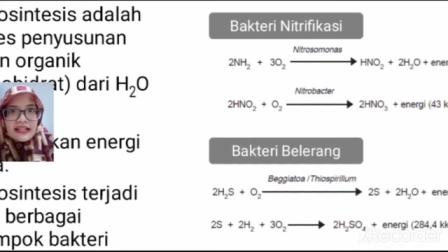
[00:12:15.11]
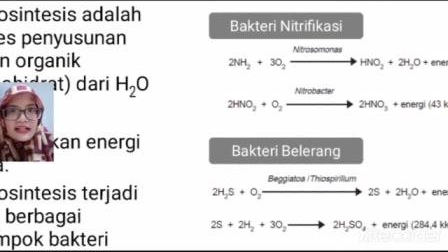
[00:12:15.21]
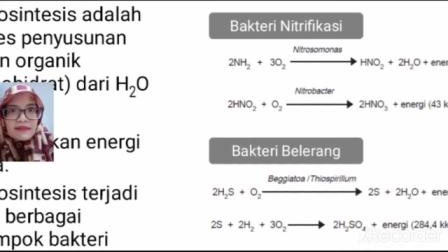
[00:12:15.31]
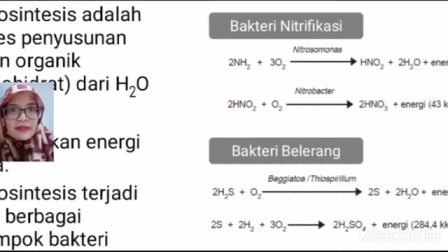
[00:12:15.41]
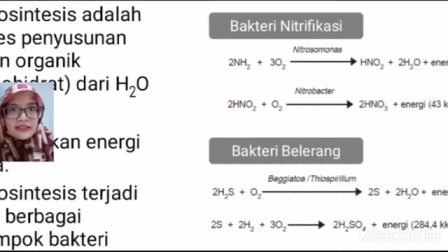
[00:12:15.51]

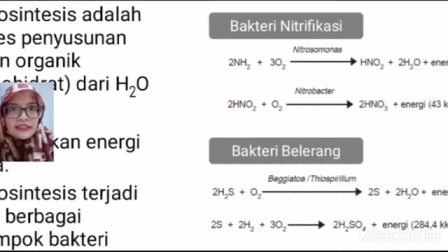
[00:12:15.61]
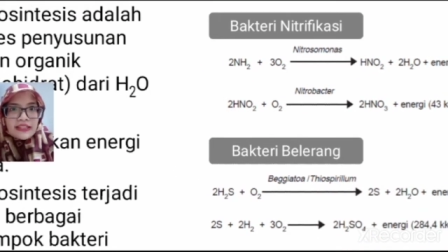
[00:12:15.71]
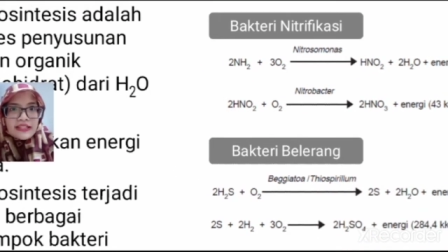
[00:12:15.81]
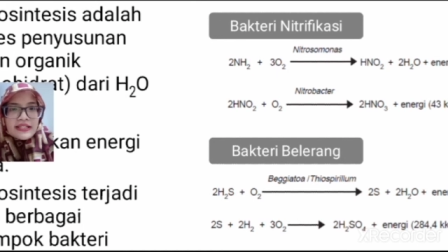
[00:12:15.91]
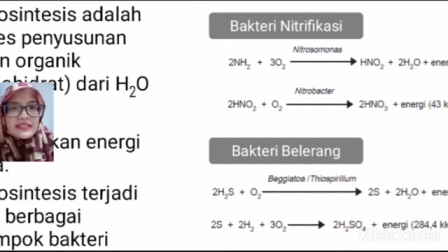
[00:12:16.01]
Nah,
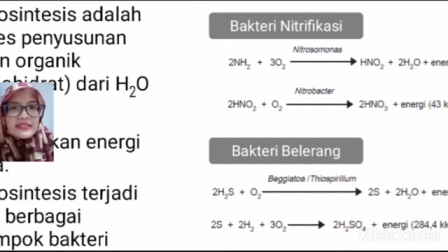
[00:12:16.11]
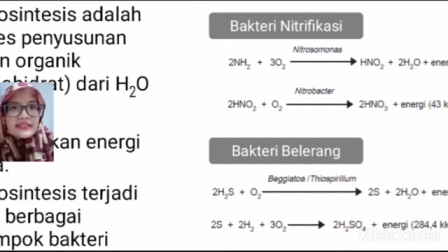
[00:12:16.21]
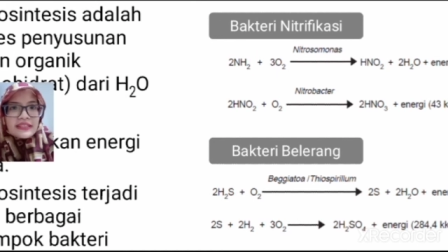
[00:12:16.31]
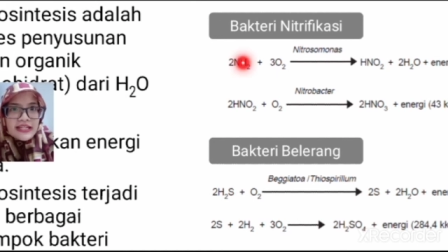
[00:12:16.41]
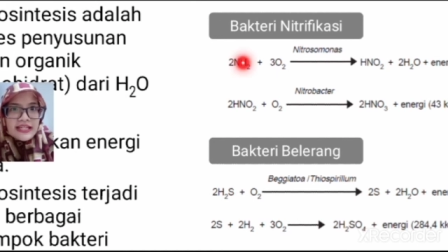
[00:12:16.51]
bakteri
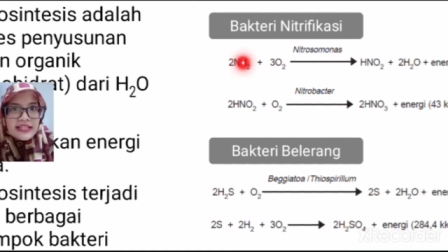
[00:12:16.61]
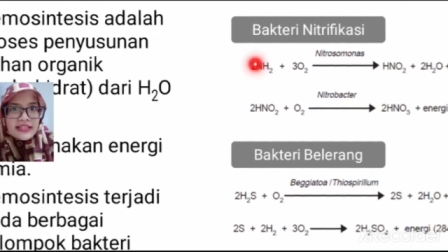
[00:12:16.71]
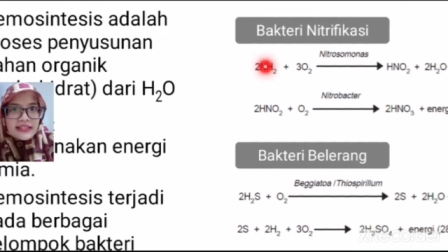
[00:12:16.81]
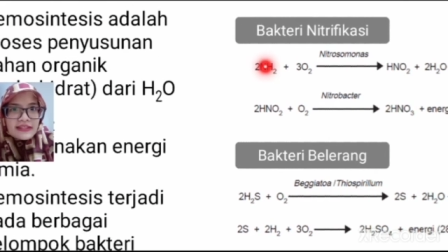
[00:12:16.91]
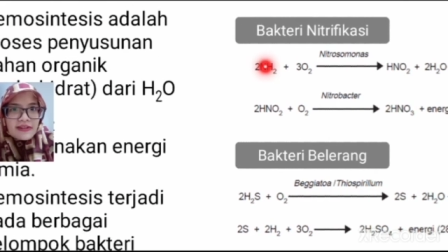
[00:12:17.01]
nitrit
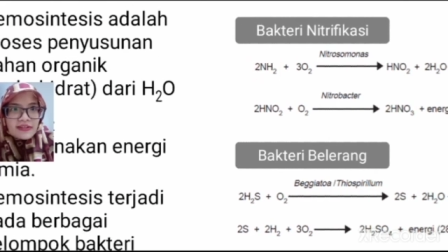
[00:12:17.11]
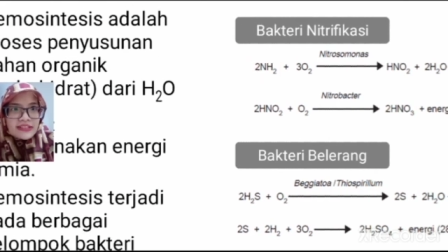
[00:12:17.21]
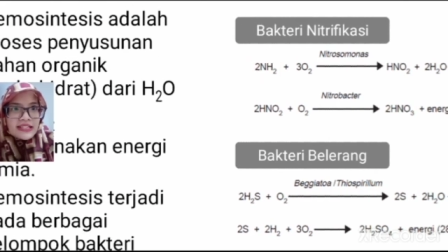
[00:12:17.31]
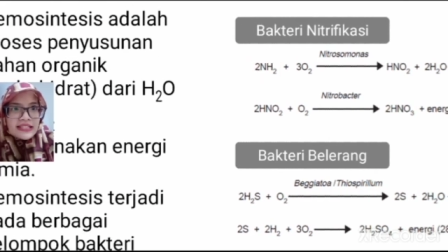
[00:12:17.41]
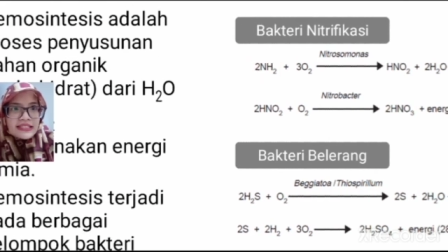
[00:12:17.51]

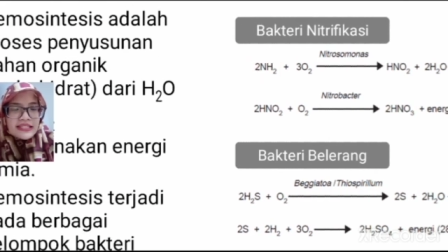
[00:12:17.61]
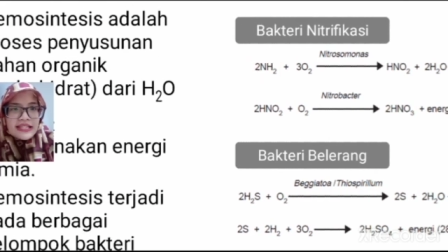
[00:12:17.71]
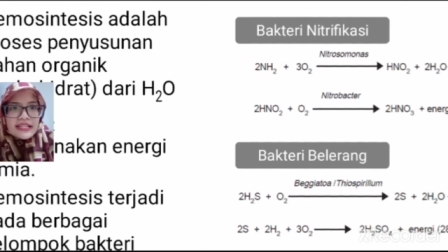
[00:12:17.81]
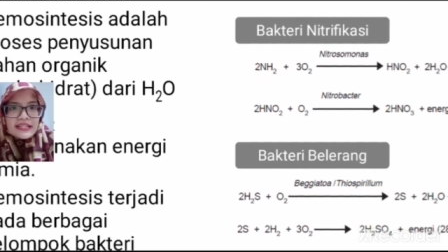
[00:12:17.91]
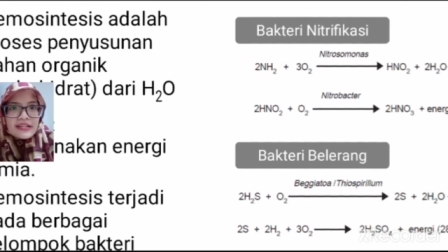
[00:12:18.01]

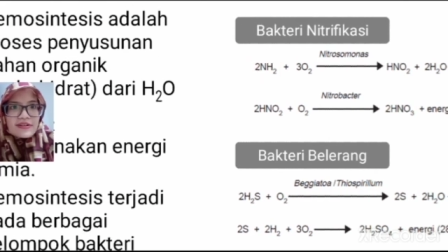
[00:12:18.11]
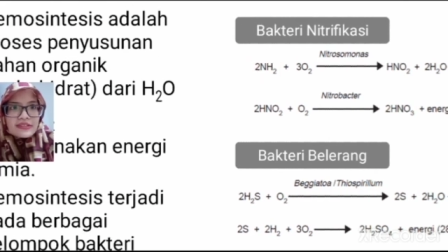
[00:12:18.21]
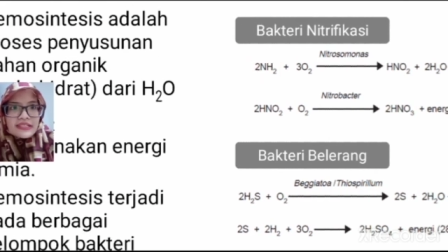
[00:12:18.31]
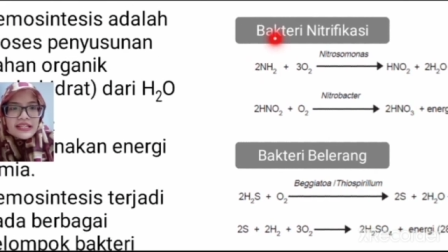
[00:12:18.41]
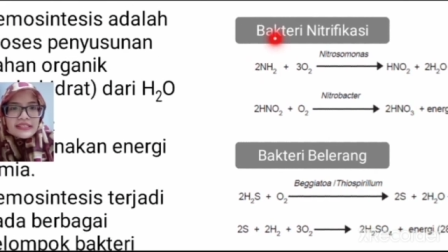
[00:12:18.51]
oksidasinya adalah
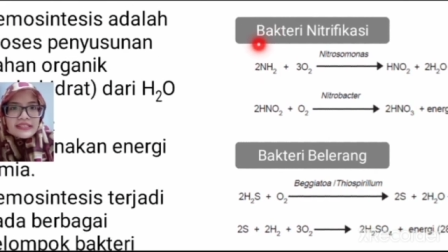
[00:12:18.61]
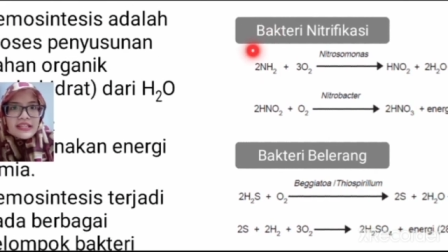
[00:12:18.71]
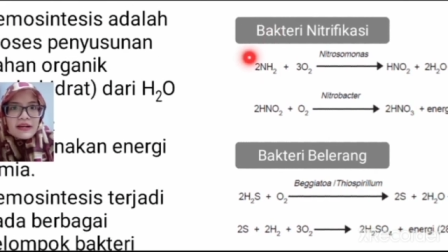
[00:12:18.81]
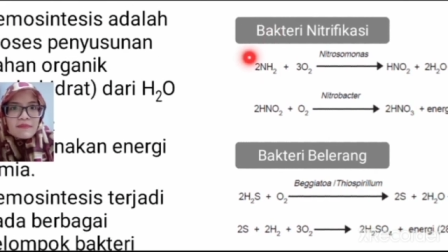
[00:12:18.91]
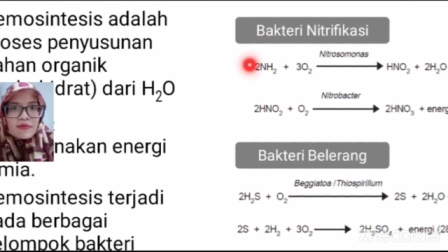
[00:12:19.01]
oksidasi
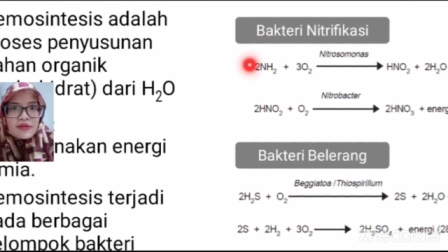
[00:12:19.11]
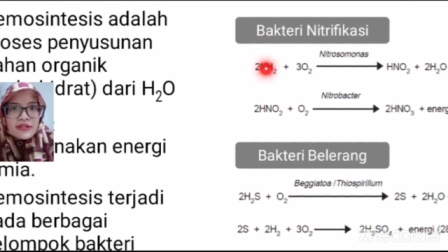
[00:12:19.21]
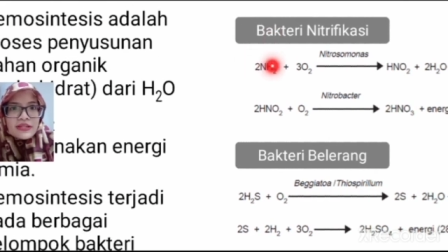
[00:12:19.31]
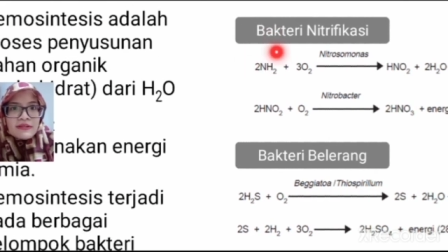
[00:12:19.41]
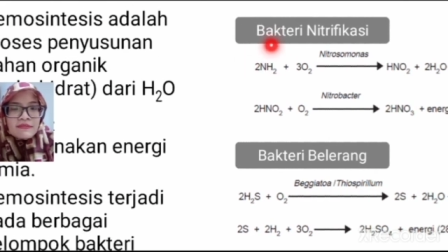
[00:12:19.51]

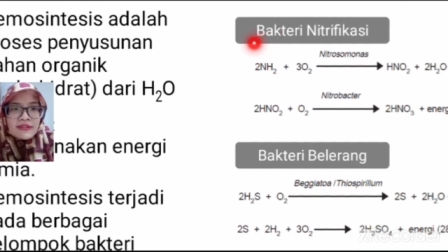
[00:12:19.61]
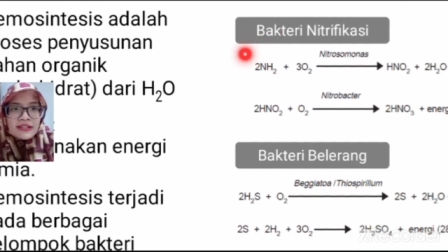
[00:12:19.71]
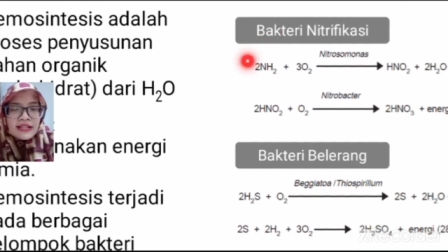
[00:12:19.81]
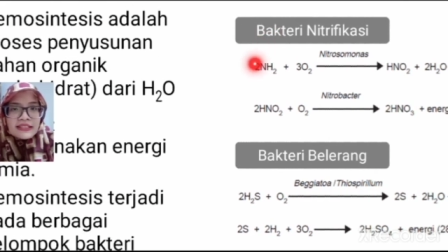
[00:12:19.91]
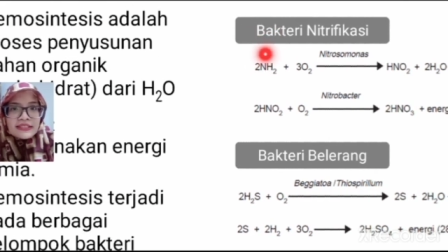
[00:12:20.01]

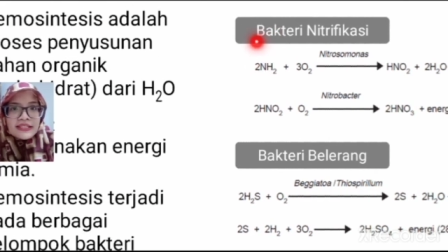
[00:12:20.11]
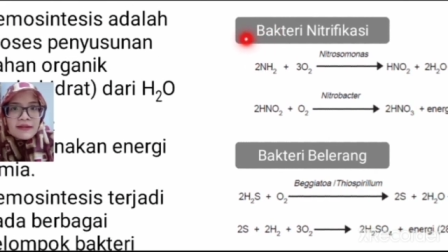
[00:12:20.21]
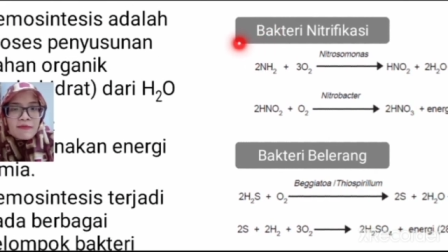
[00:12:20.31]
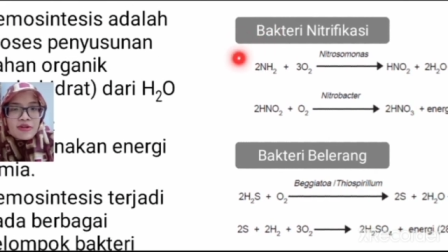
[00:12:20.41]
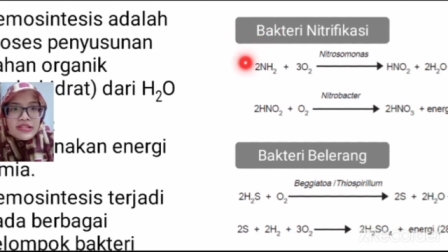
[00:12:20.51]
amonifikasi
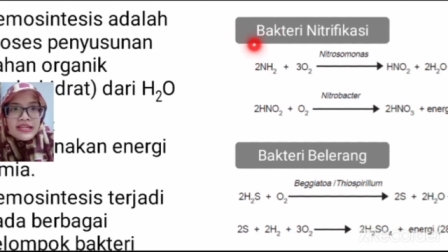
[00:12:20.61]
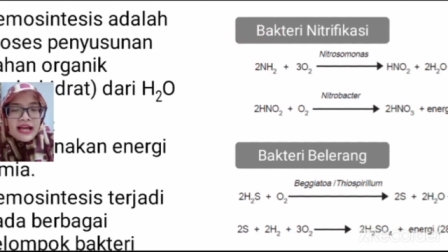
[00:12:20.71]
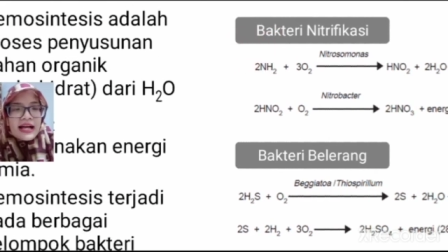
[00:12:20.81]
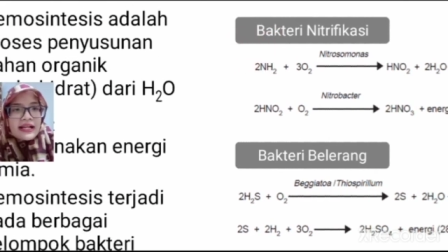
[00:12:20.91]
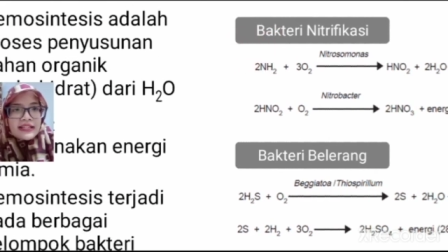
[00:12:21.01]

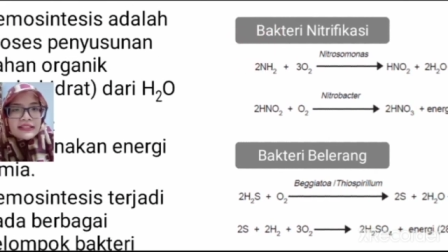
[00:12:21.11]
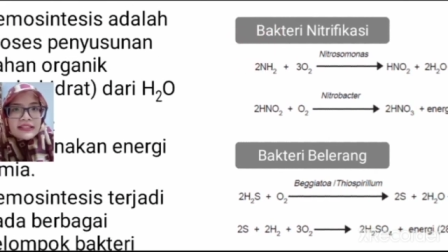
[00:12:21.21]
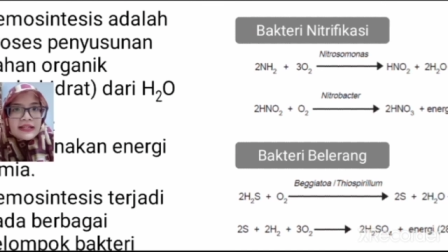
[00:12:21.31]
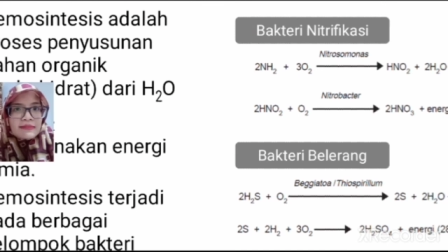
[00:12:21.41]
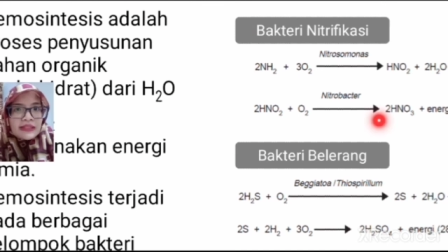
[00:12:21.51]
amonia
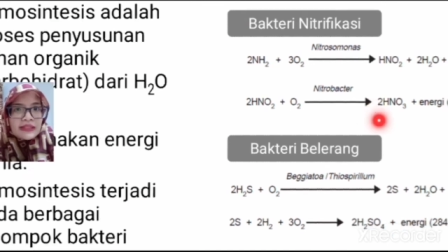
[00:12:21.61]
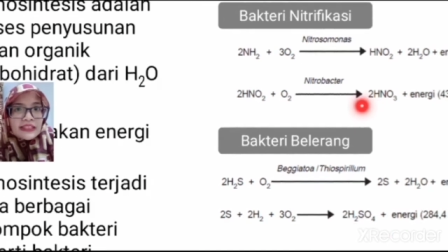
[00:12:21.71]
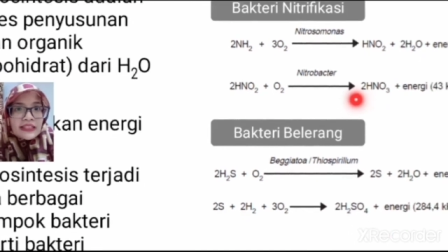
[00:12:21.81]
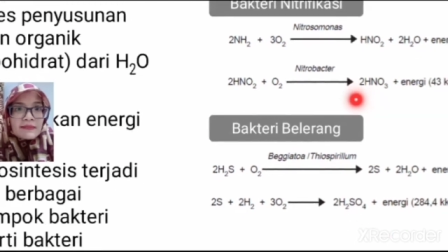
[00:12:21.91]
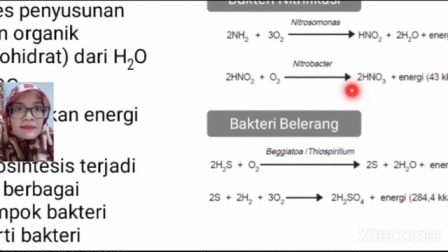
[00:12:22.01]
gitu ya
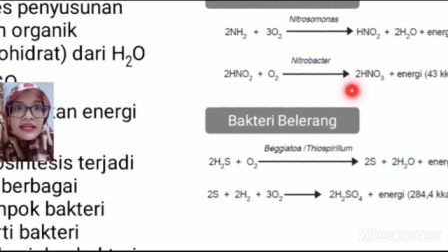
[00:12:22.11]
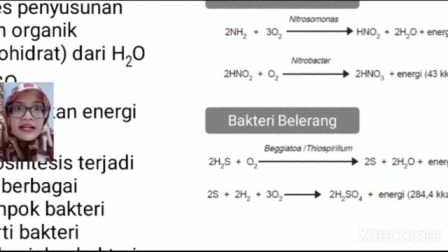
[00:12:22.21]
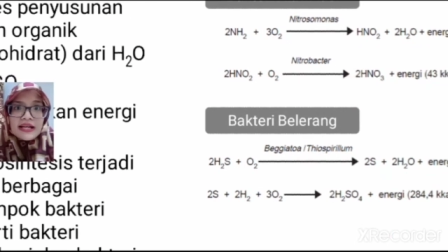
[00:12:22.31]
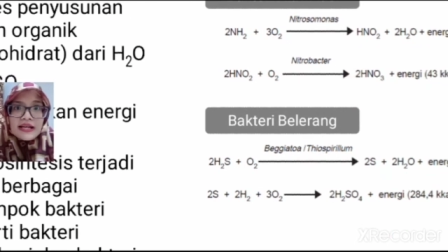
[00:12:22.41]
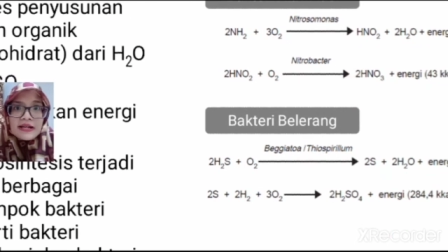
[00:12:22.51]
bakteri
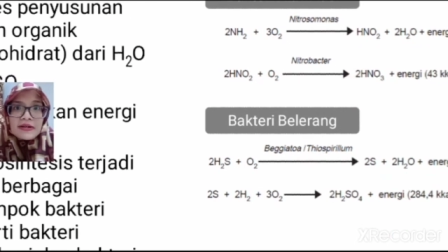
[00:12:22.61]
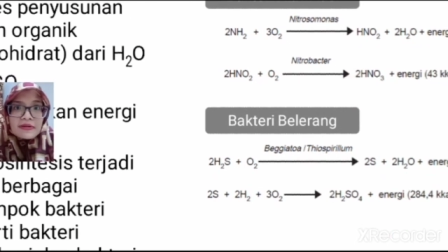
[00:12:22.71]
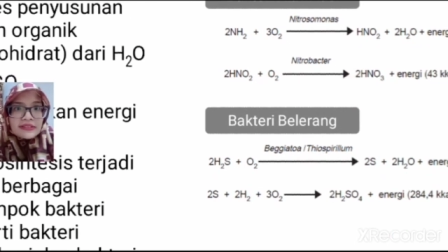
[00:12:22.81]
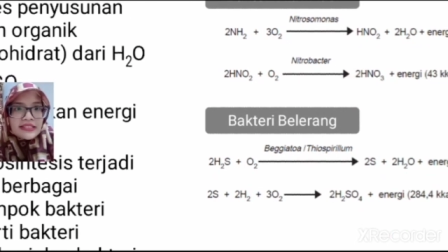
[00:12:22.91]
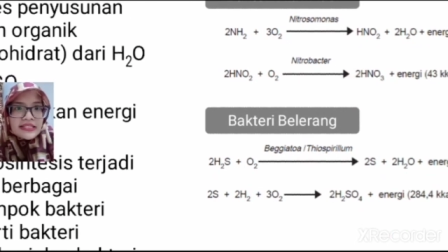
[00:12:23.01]

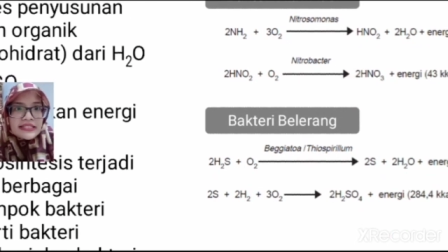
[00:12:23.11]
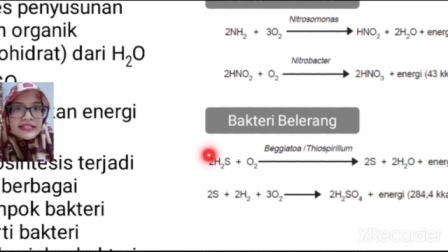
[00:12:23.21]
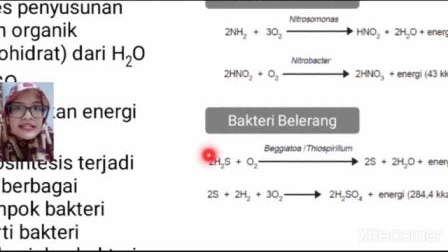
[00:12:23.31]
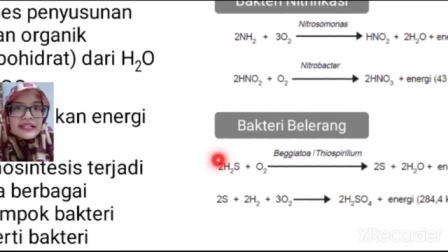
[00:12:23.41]
belerang oksidasinya